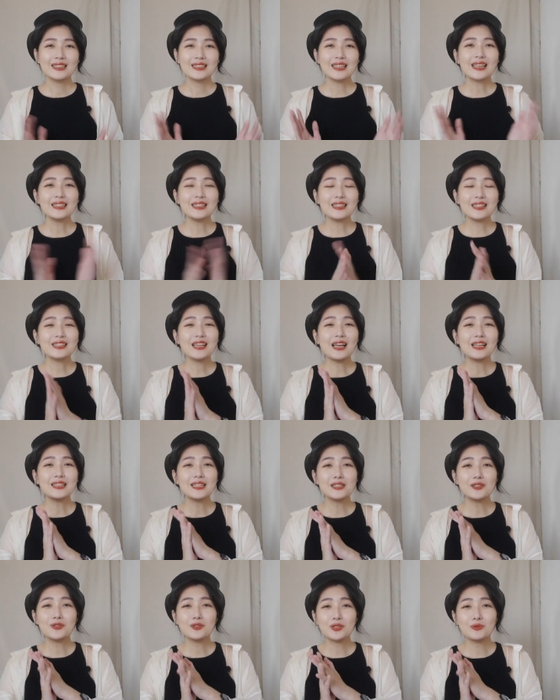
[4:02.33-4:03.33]
那以上
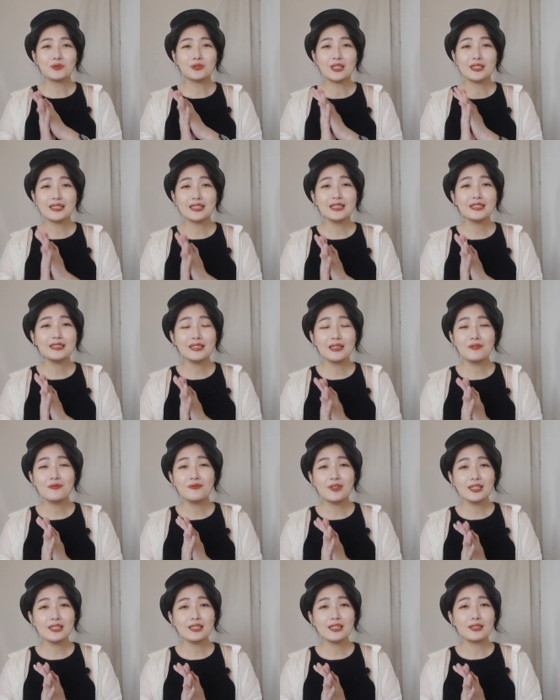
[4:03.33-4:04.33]
呢就是我的经验
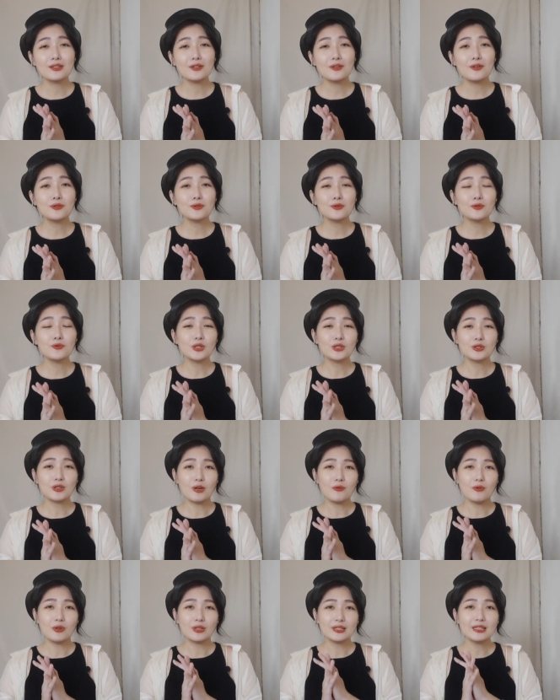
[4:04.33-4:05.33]
分享喽。如果喜
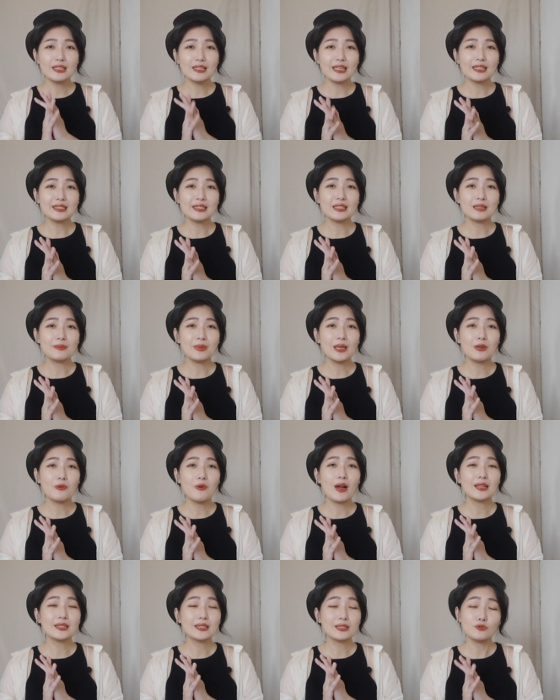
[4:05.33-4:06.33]
欢我这类型影片的
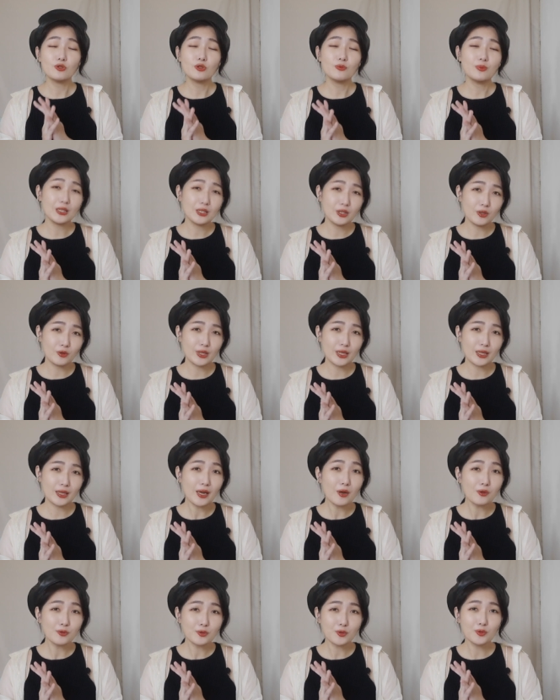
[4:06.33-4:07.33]
话，请务必留言
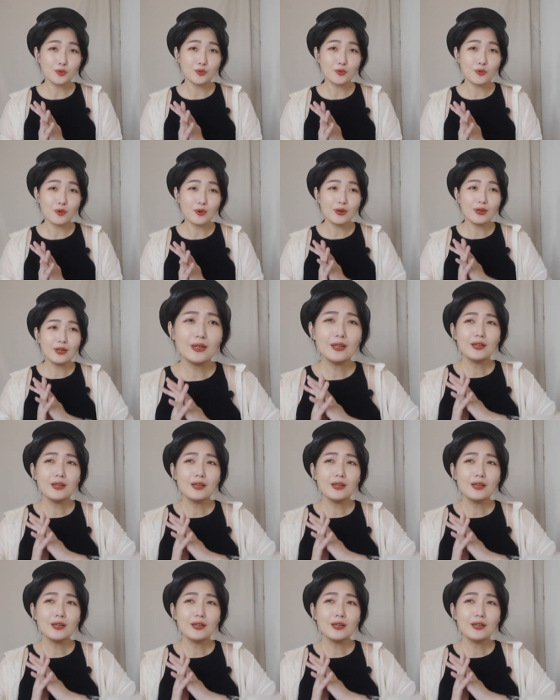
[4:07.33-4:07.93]
告诉我。